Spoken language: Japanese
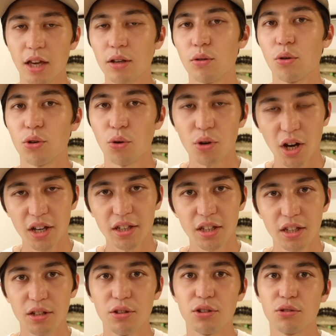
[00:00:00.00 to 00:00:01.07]
結構業界
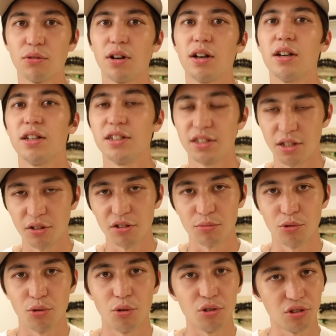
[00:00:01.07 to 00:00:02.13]
にいる人は知ってる人
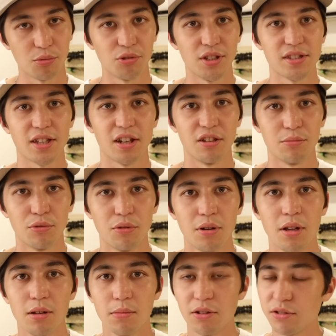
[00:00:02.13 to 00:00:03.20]
も多いと思うんですけれども
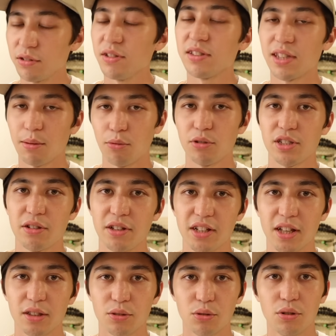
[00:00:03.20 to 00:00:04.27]
普通にスケボーしてるだけ
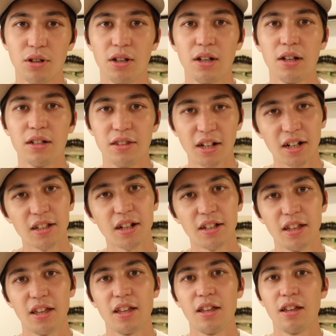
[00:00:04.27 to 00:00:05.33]
だとなかなか
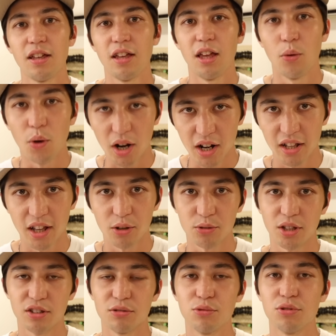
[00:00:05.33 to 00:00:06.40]
ねわからないこと
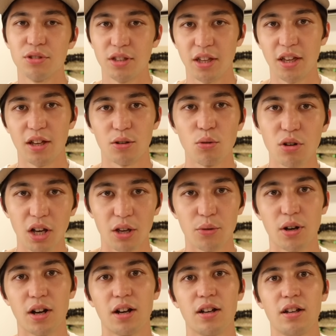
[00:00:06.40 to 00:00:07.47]
だと思うんで今回
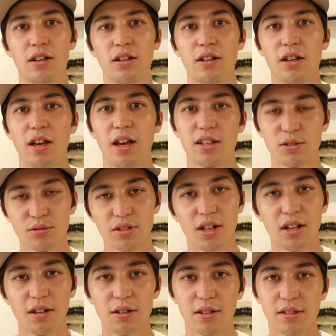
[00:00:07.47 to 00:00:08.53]
はそん
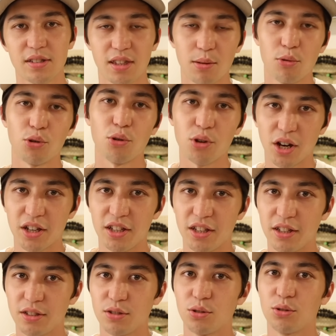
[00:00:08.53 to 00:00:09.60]
なスケボー業界
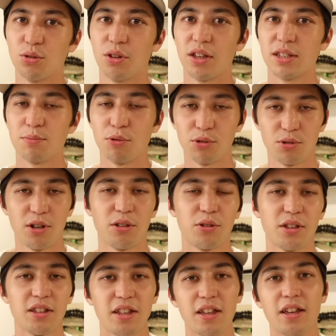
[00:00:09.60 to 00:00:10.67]
にちょっとねスポットライト
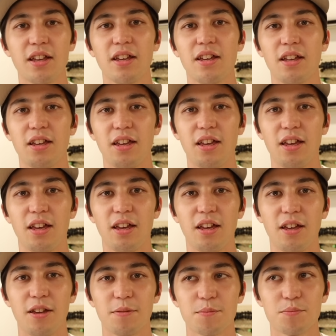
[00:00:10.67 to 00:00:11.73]
を当てて、
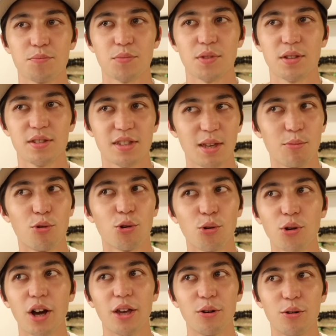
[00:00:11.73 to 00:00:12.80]
えー、スケボー
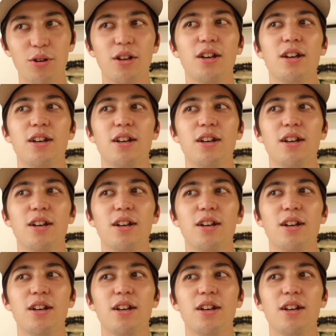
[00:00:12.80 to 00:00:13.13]
業界を